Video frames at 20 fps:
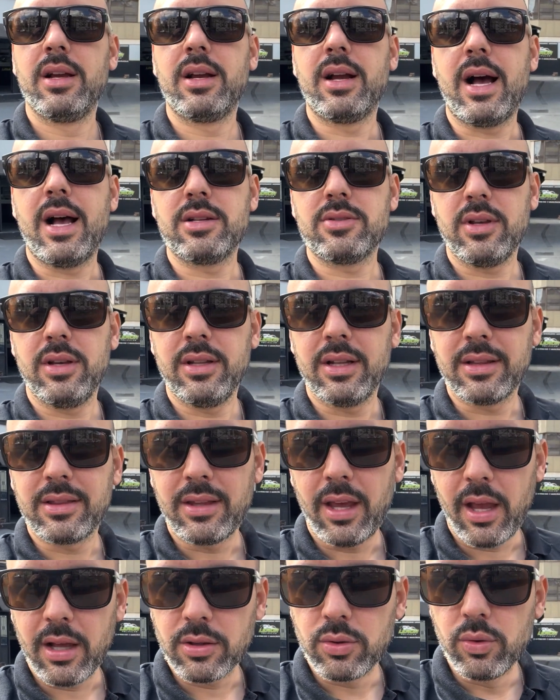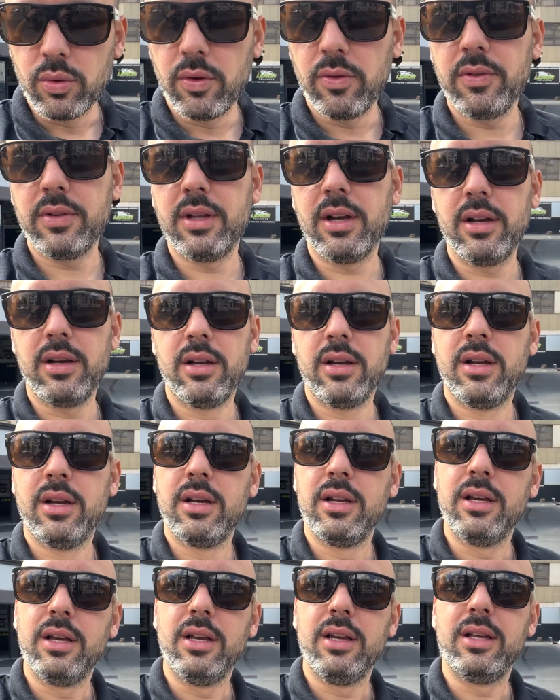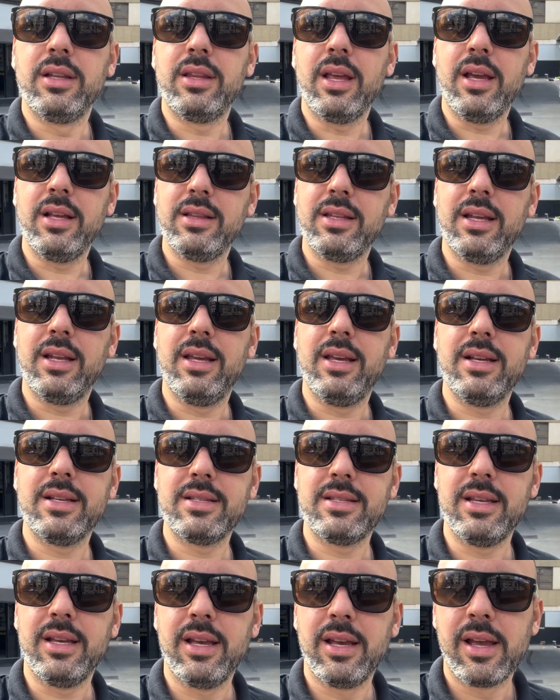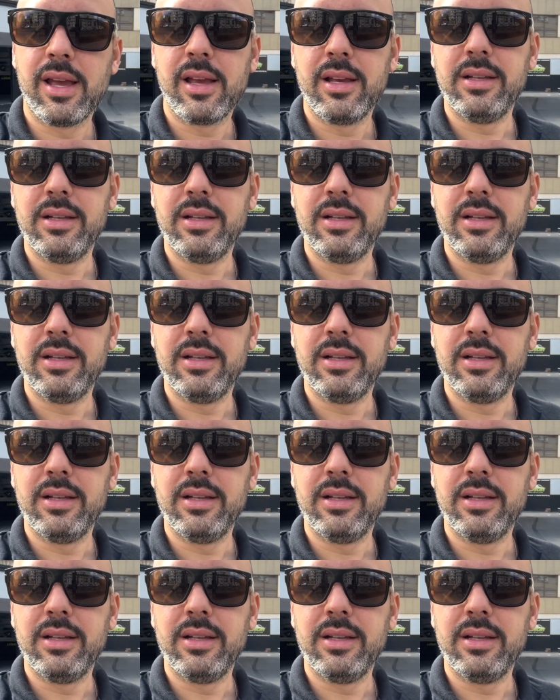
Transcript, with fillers: caso ainda tenha dúvida e tenha interesse